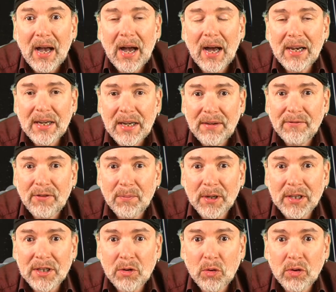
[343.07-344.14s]
Alle
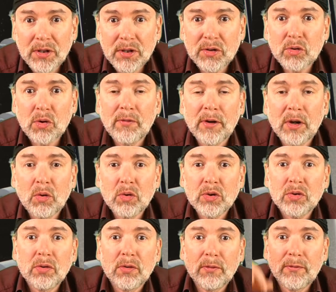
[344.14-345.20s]
Informationen zur
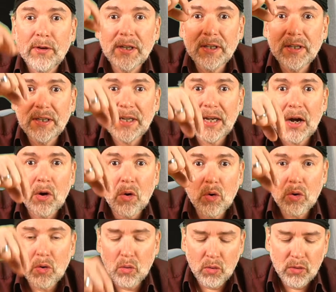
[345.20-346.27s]
Verlosung findet ihr
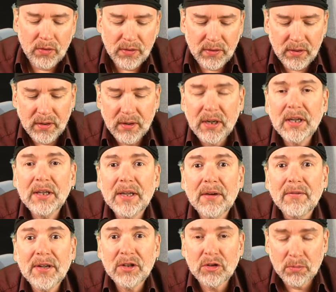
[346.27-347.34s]
auch unten in
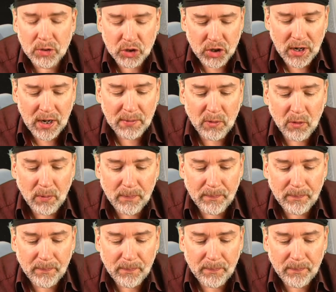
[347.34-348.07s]
der Videobeschreibung.